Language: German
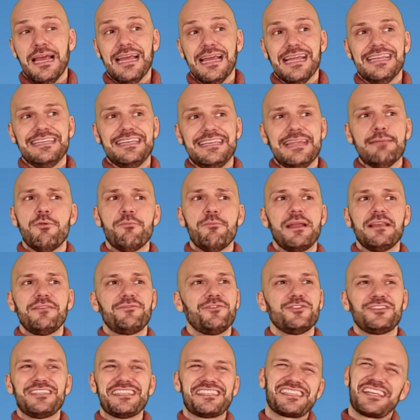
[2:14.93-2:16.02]
In dem Moment
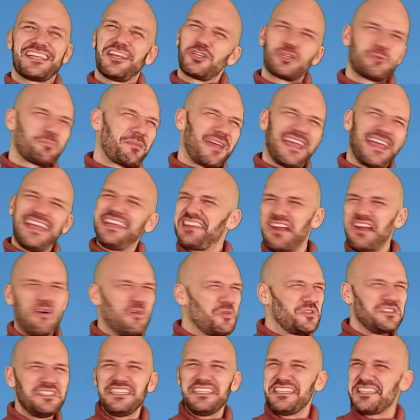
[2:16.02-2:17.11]
wird das Gespräch
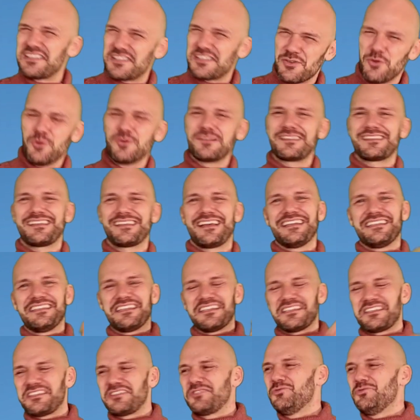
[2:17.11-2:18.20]
auch nicht so sein,
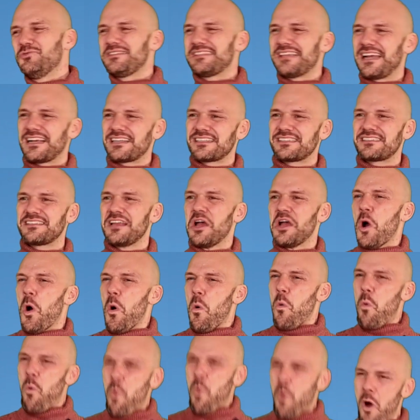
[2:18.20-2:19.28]
dass du sagst,
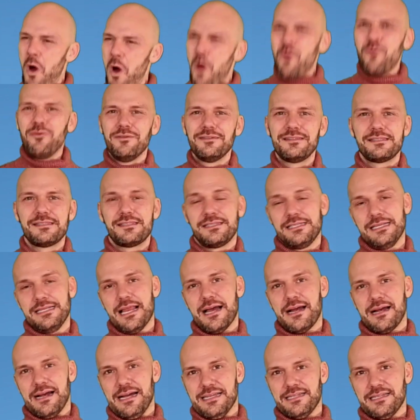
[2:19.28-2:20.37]
Wuh, Ziel
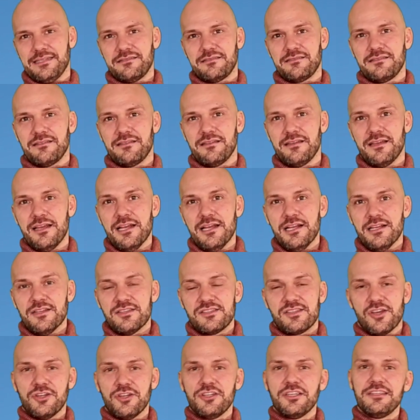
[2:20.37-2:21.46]
erreicht,
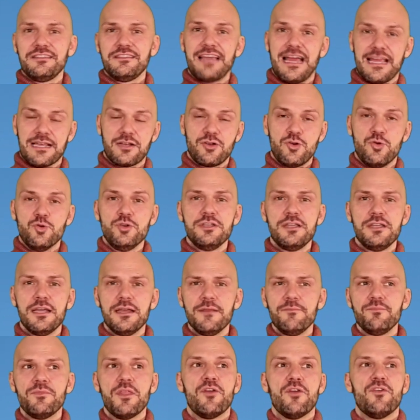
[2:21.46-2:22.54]
sondern dein
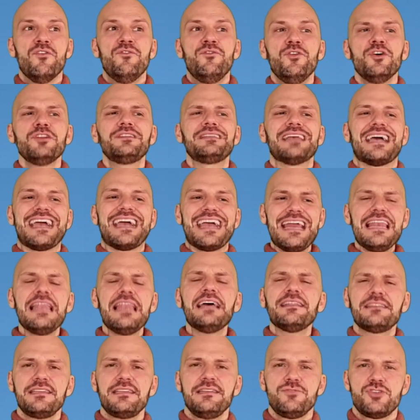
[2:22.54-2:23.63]
Kunde wird
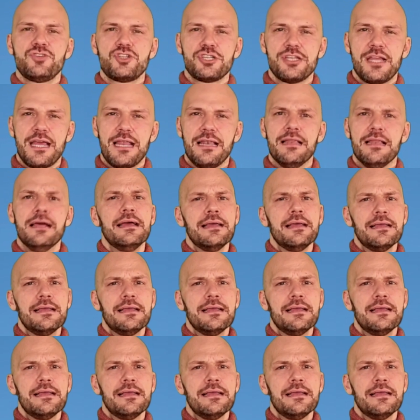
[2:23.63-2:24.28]
relativ schnell